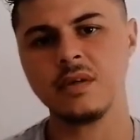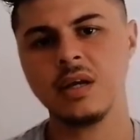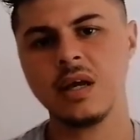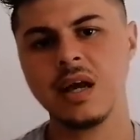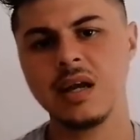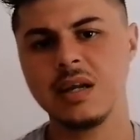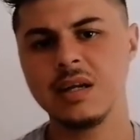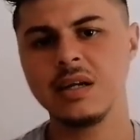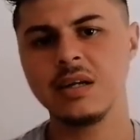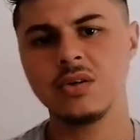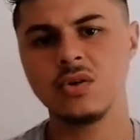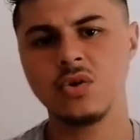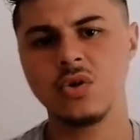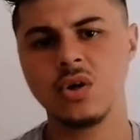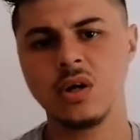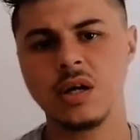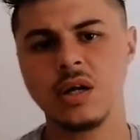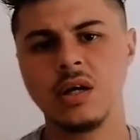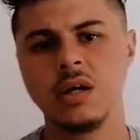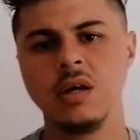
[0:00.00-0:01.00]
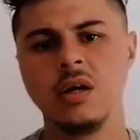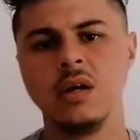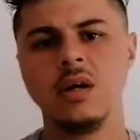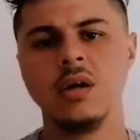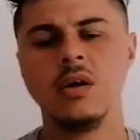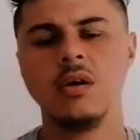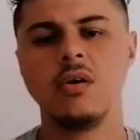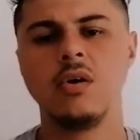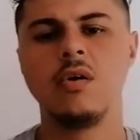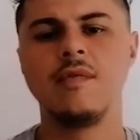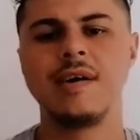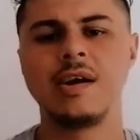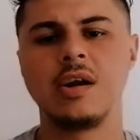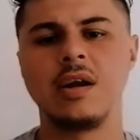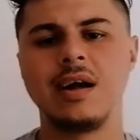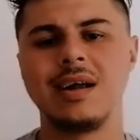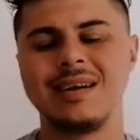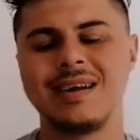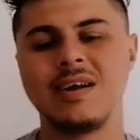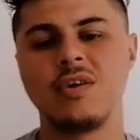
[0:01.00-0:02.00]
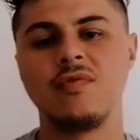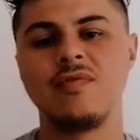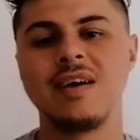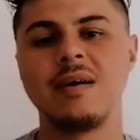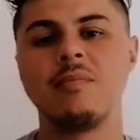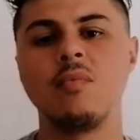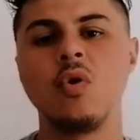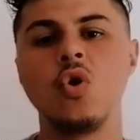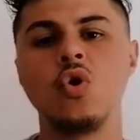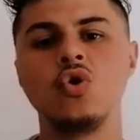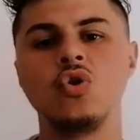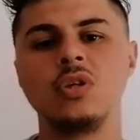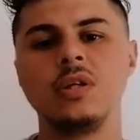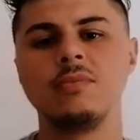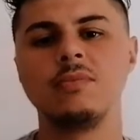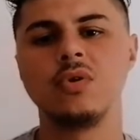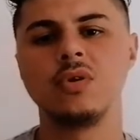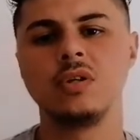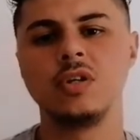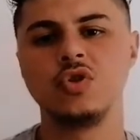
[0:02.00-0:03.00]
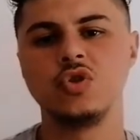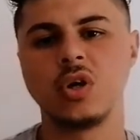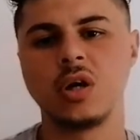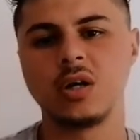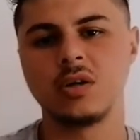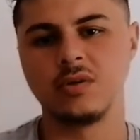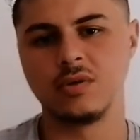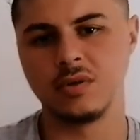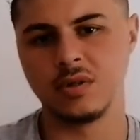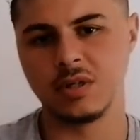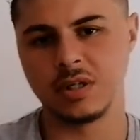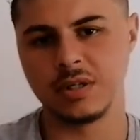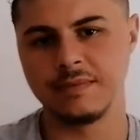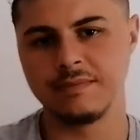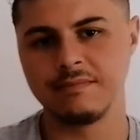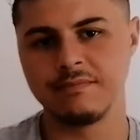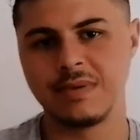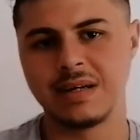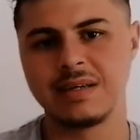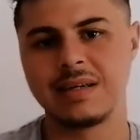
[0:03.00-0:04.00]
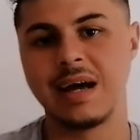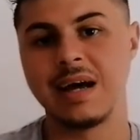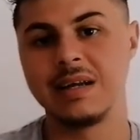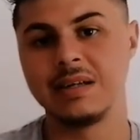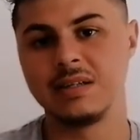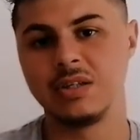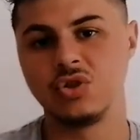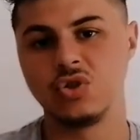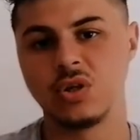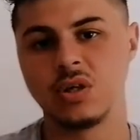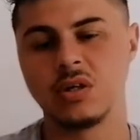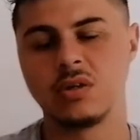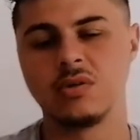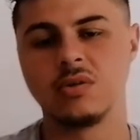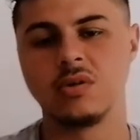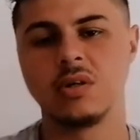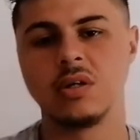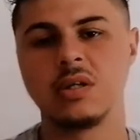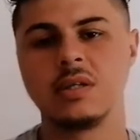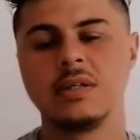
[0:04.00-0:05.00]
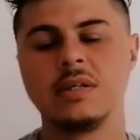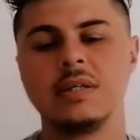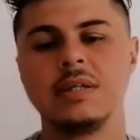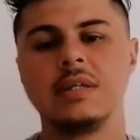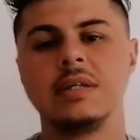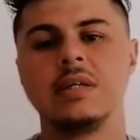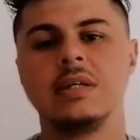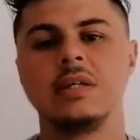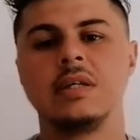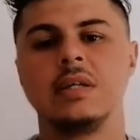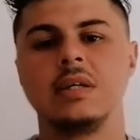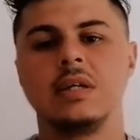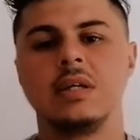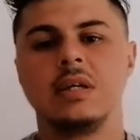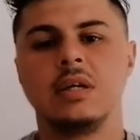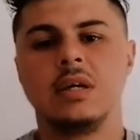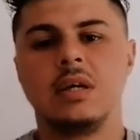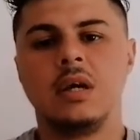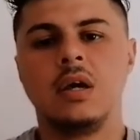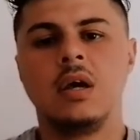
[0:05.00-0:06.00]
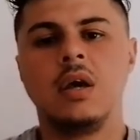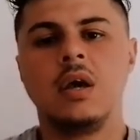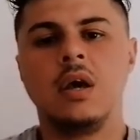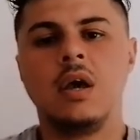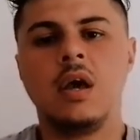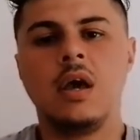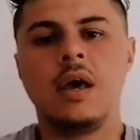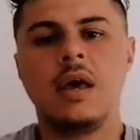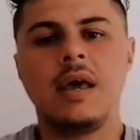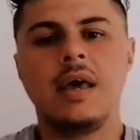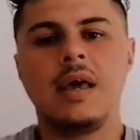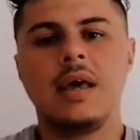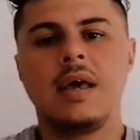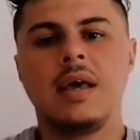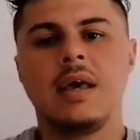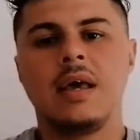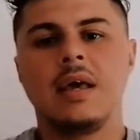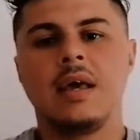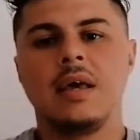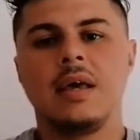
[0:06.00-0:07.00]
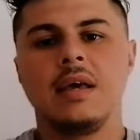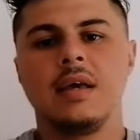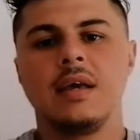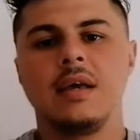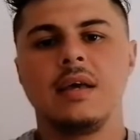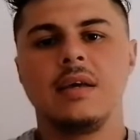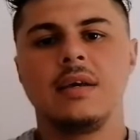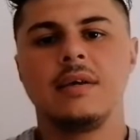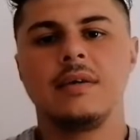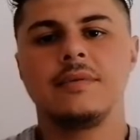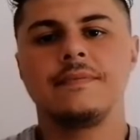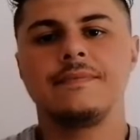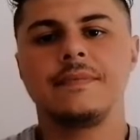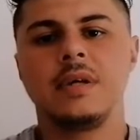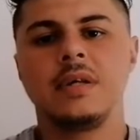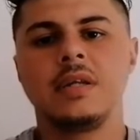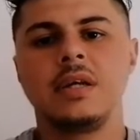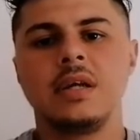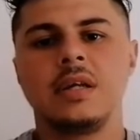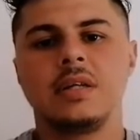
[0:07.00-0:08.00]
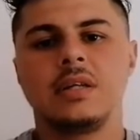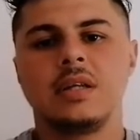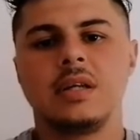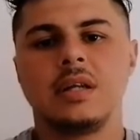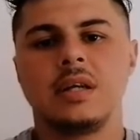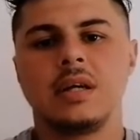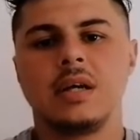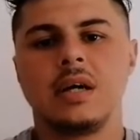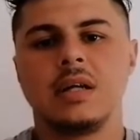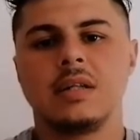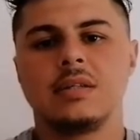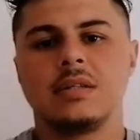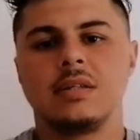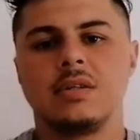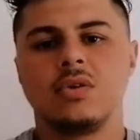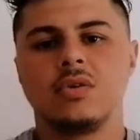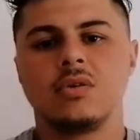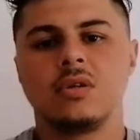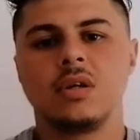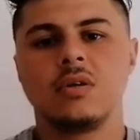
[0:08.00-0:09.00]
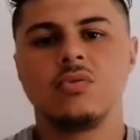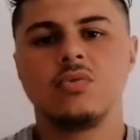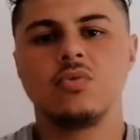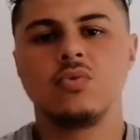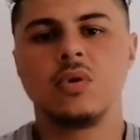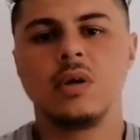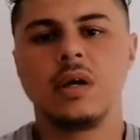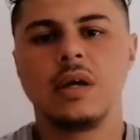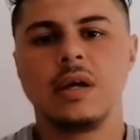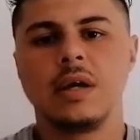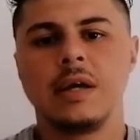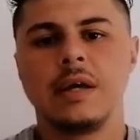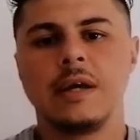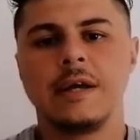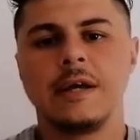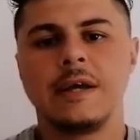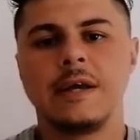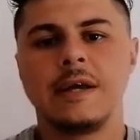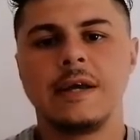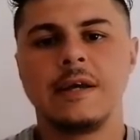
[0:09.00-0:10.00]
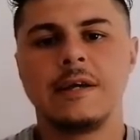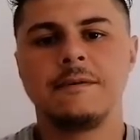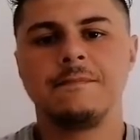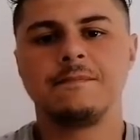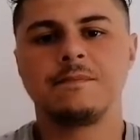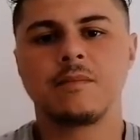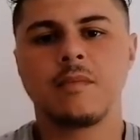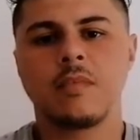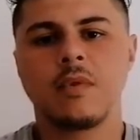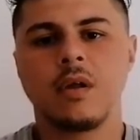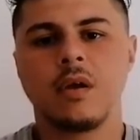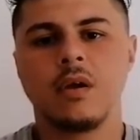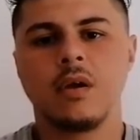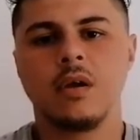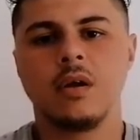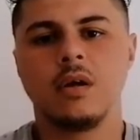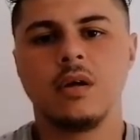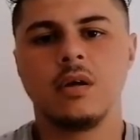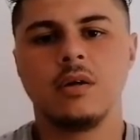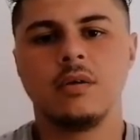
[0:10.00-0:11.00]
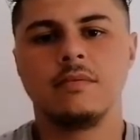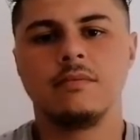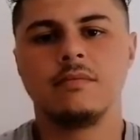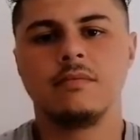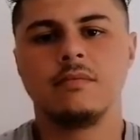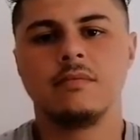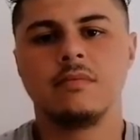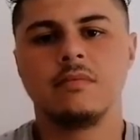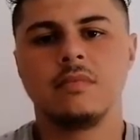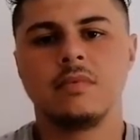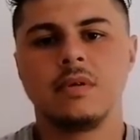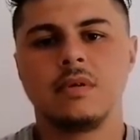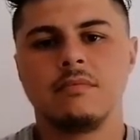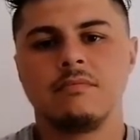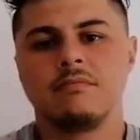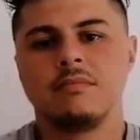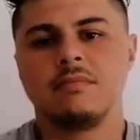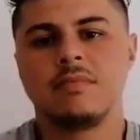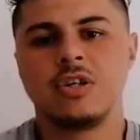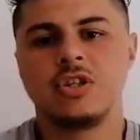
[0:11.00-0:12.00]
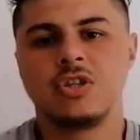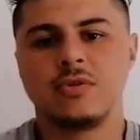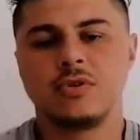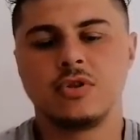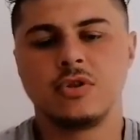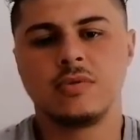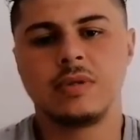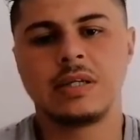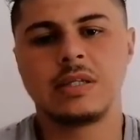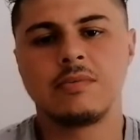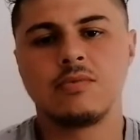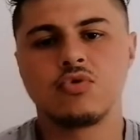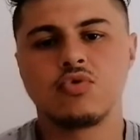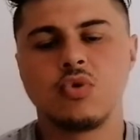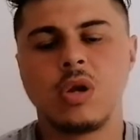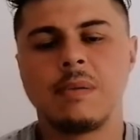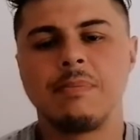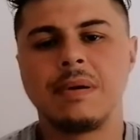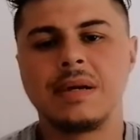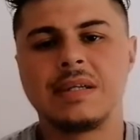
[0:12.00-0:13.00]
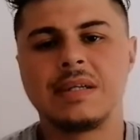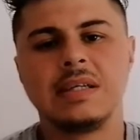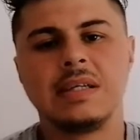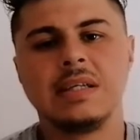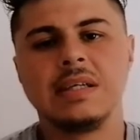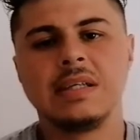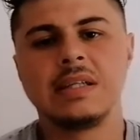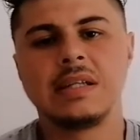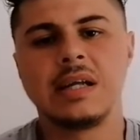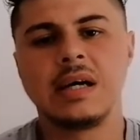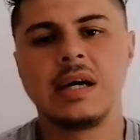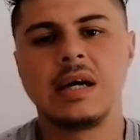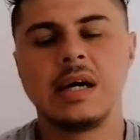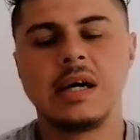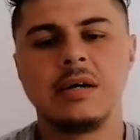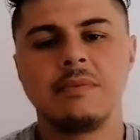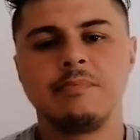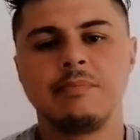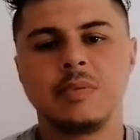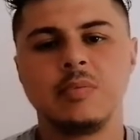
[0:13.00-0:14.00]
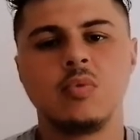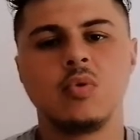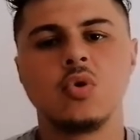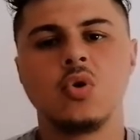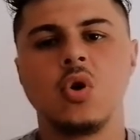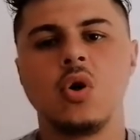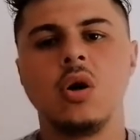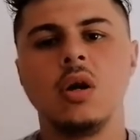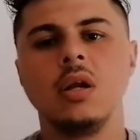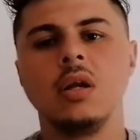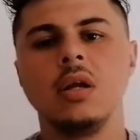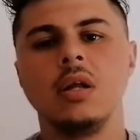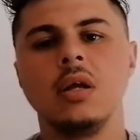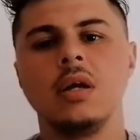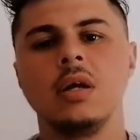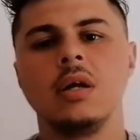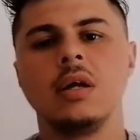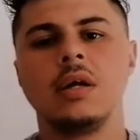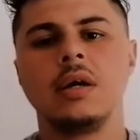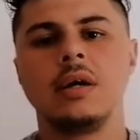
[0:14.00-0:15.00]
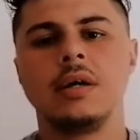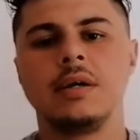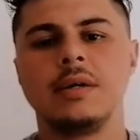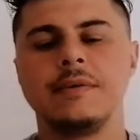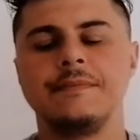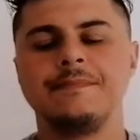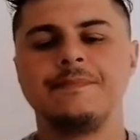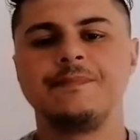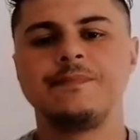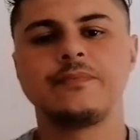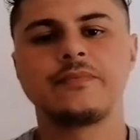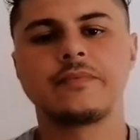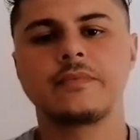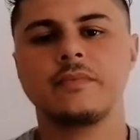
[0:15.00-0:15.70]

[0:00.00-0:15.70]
e allenatore, o vanno, andranno via molti molti giocatori, ma tanti giocatori. E, e niente ragazzi, 8 a 2, ehm, ehm immaginiamoci un attimo sulla partita, primo gol eh,